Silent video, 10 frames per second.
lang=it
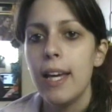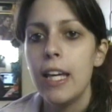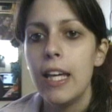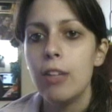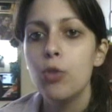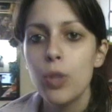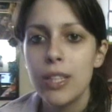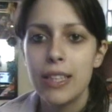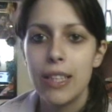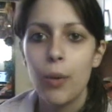e due
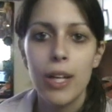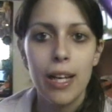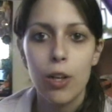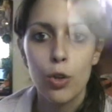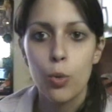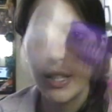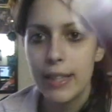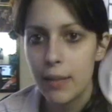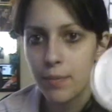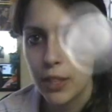se, qual è la loro
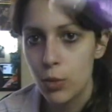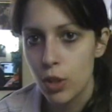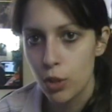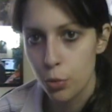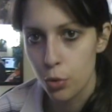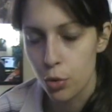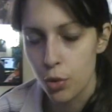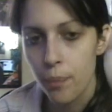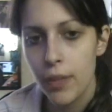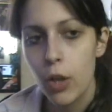qualità, se durano
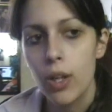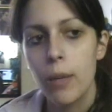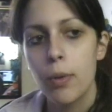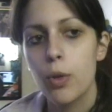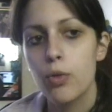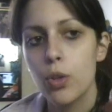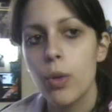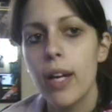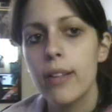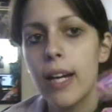molto. Allora, per quanto
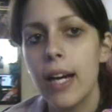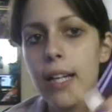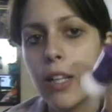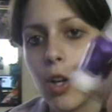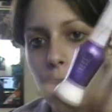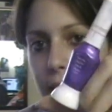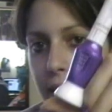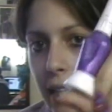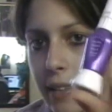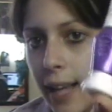riguarda il loro
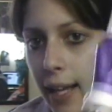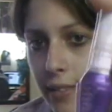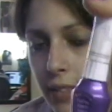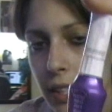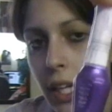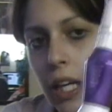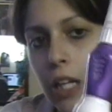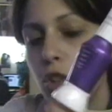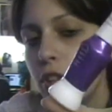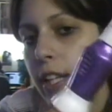essere intatti,
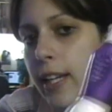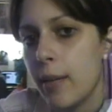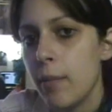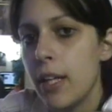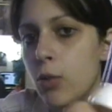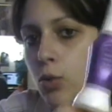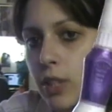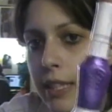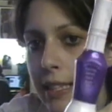devo dire che a me tutti e